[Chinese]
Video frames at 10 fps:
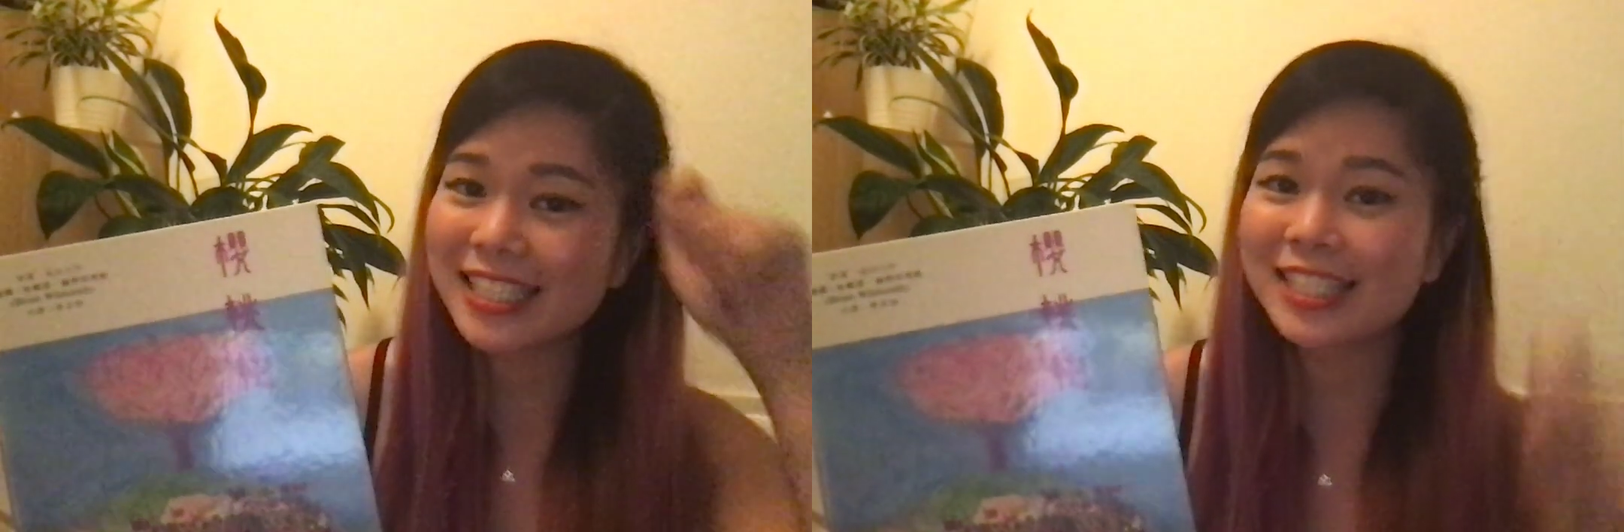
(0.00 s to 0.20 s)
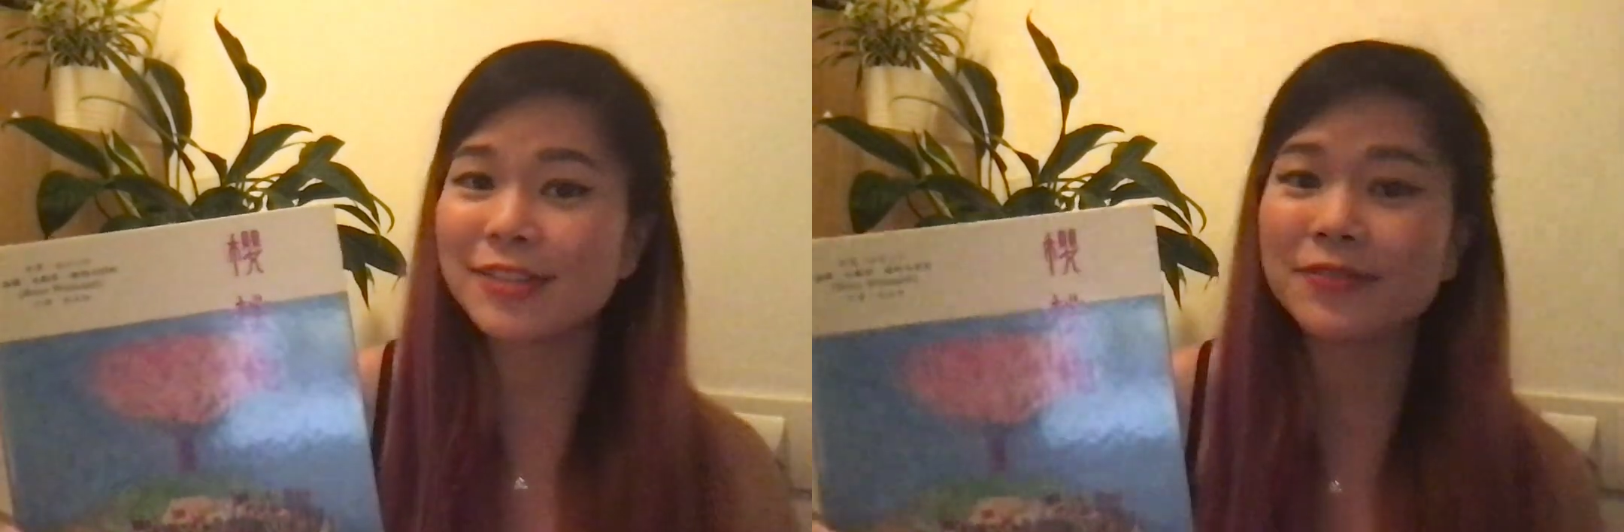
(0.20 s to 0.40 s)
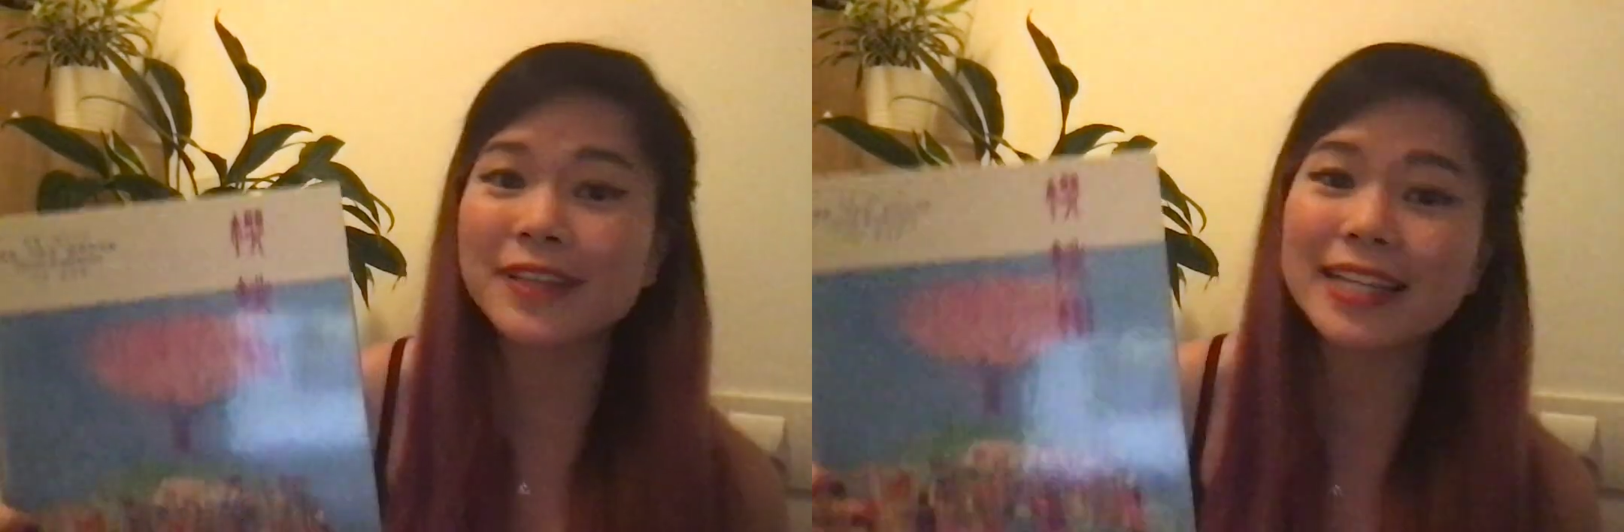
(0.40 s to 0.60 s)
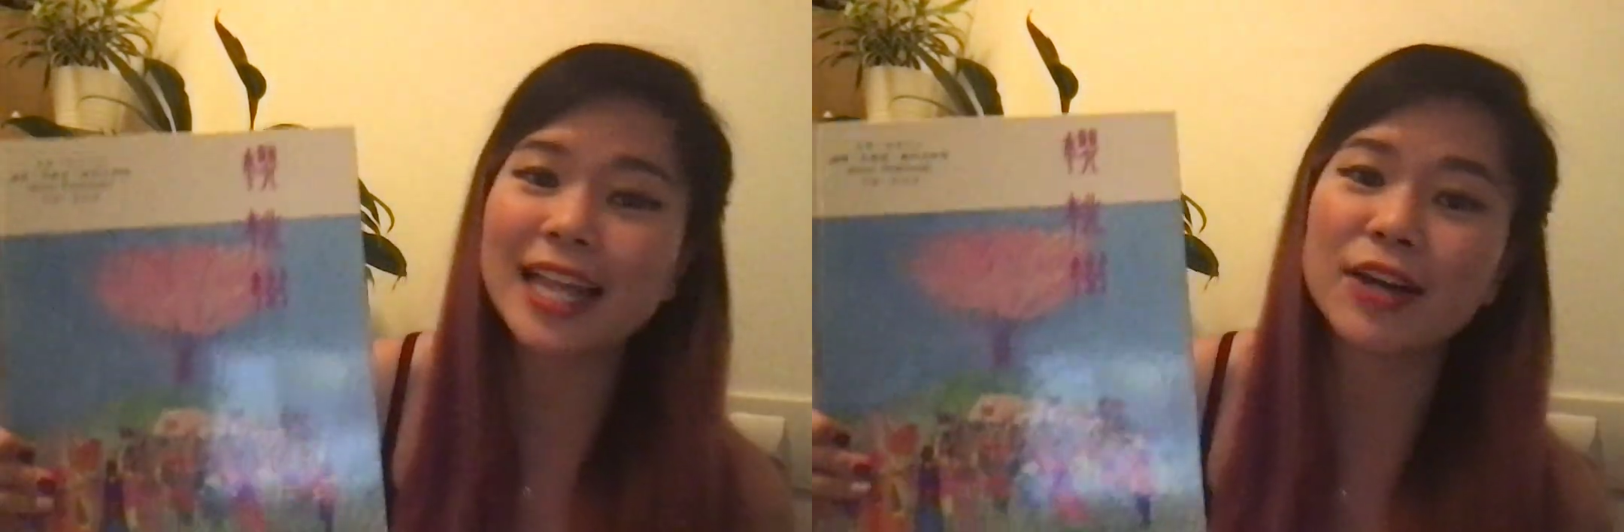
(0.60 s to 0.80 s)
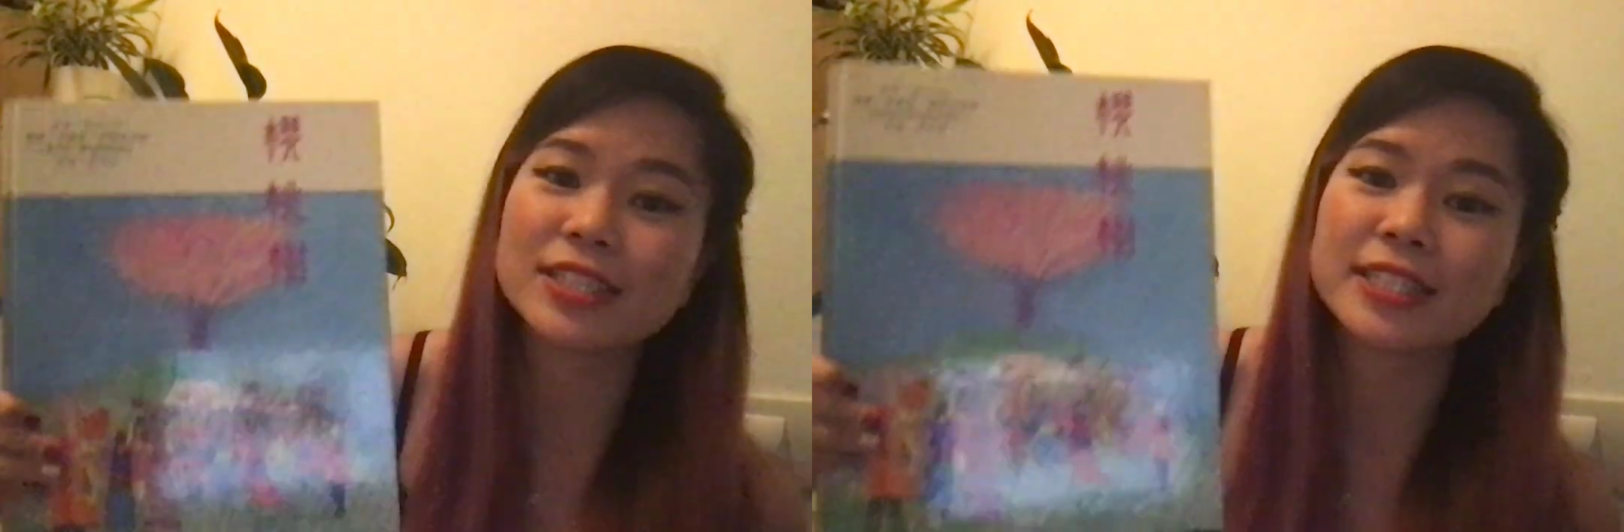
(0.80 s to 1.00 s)
是 V
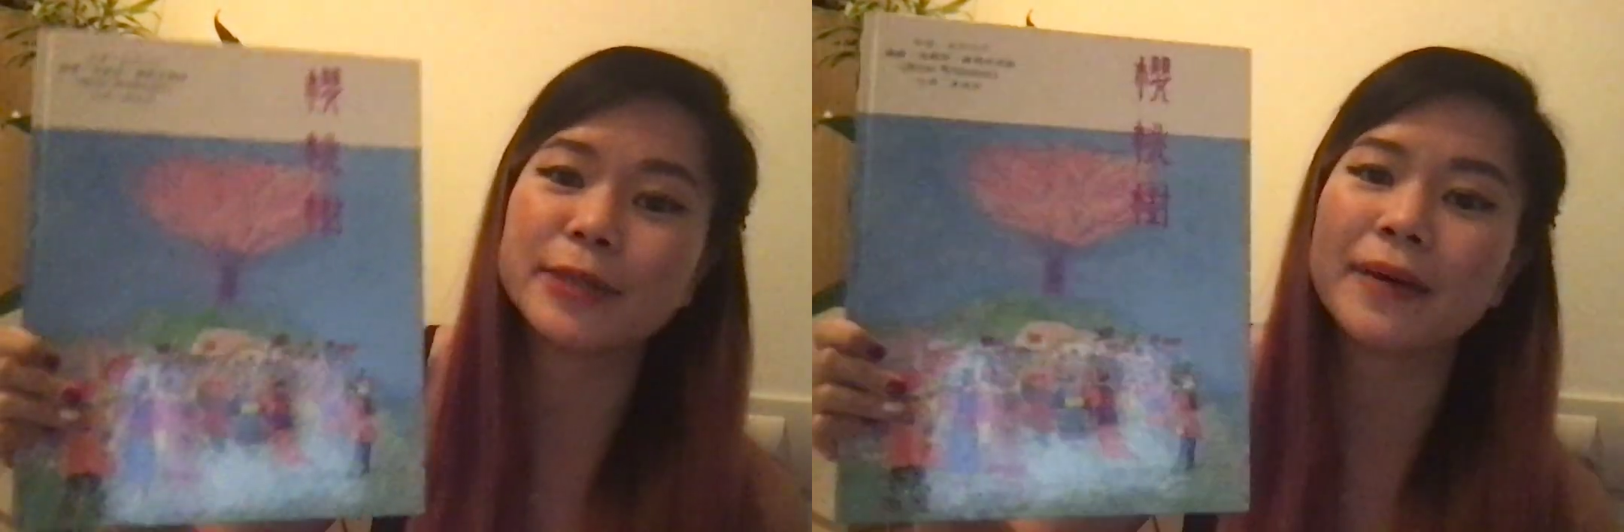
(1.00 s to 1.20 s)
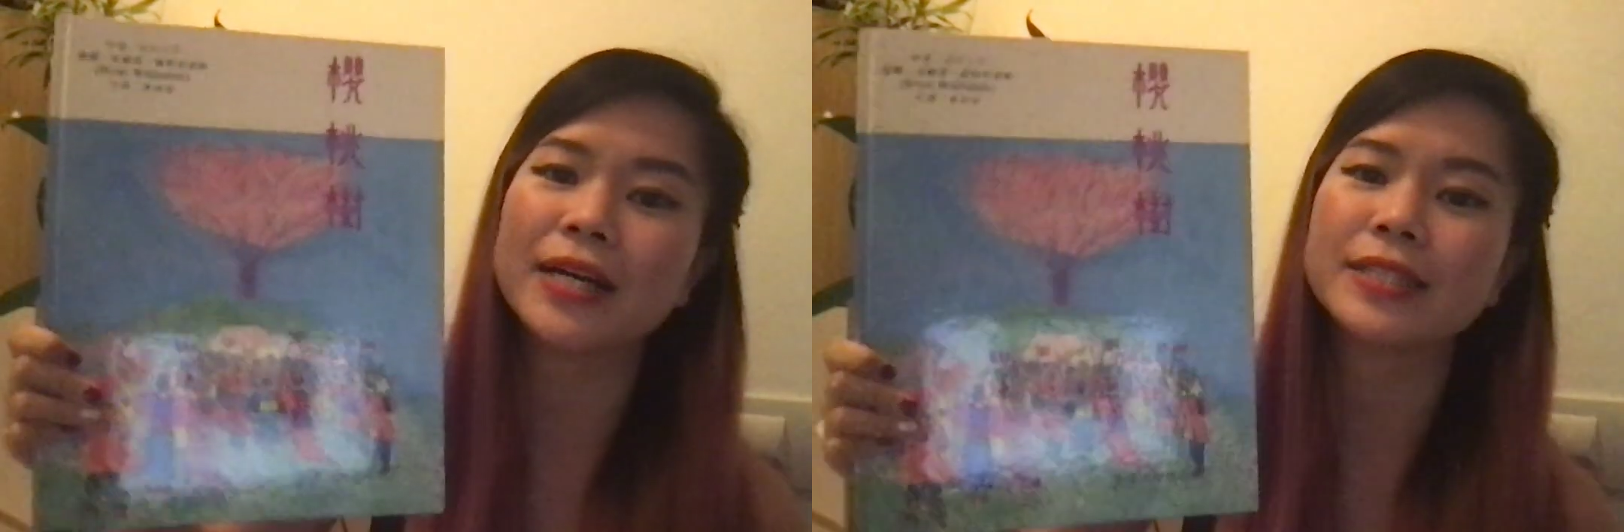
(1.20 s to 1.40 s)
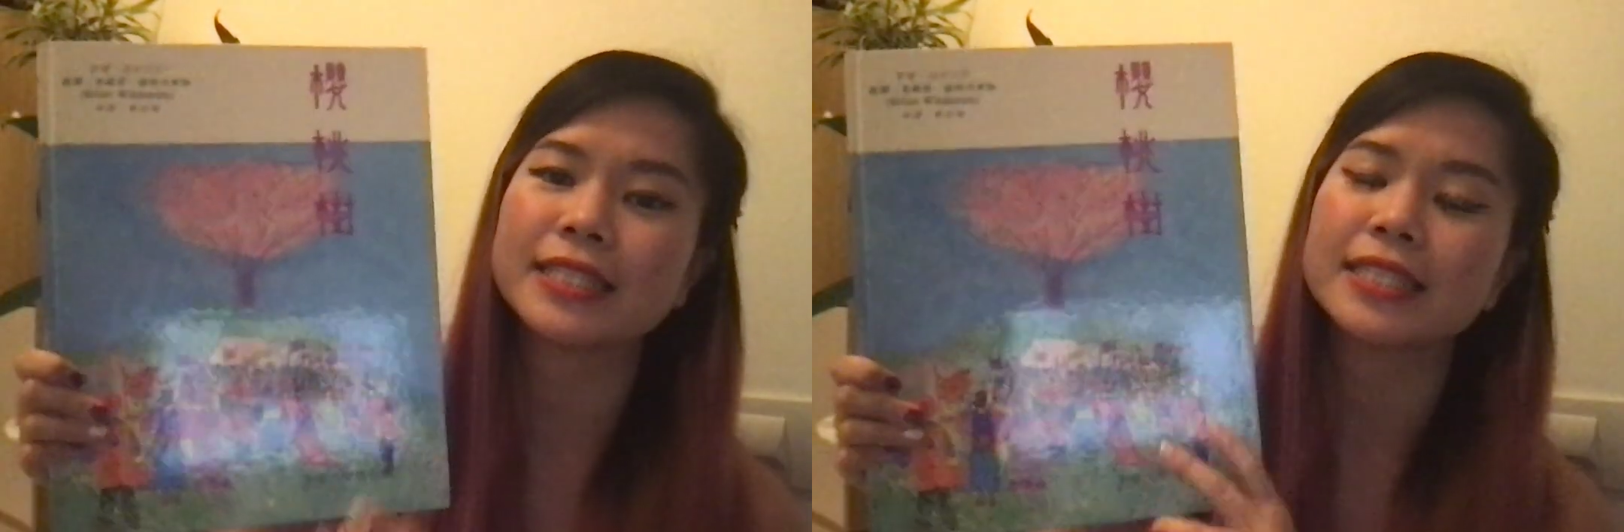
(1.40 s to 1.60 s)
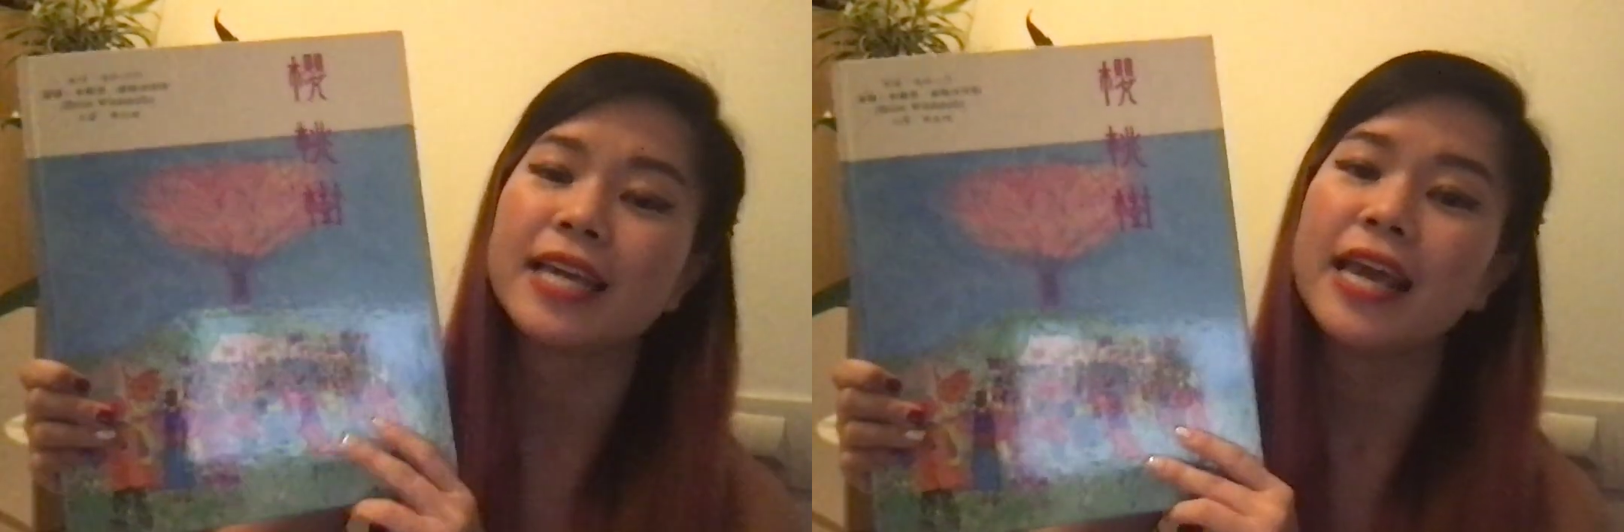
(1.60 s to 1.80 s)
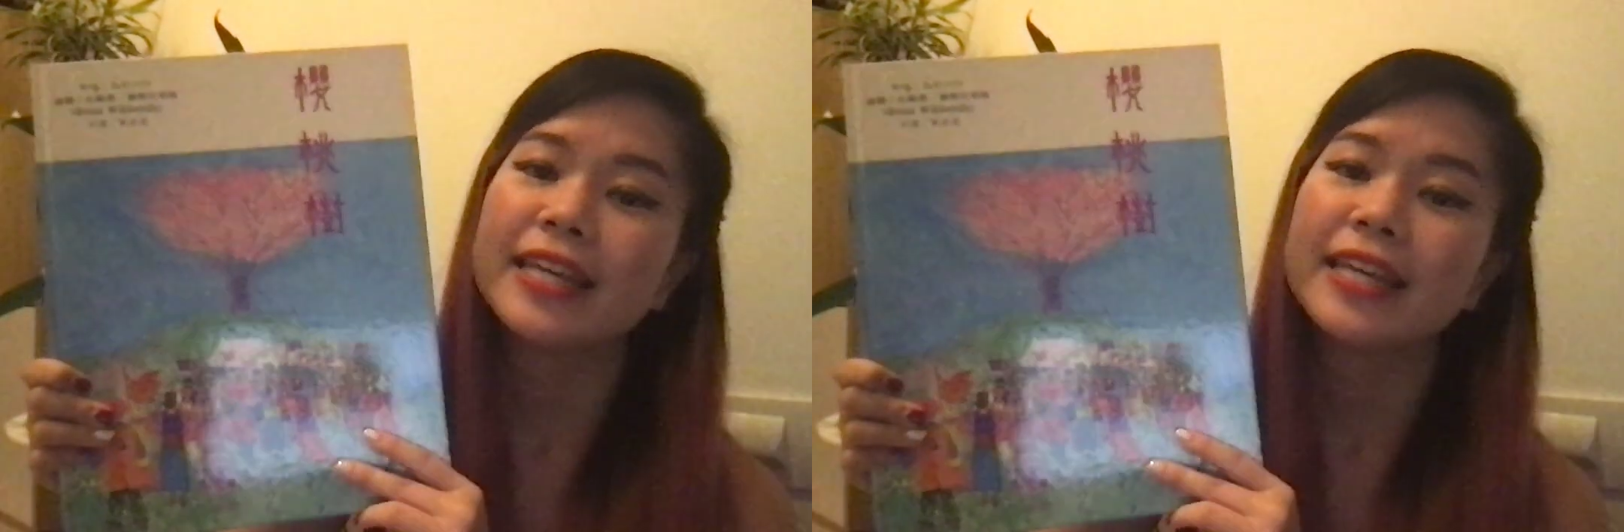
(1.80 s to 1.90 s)
老师的帽子，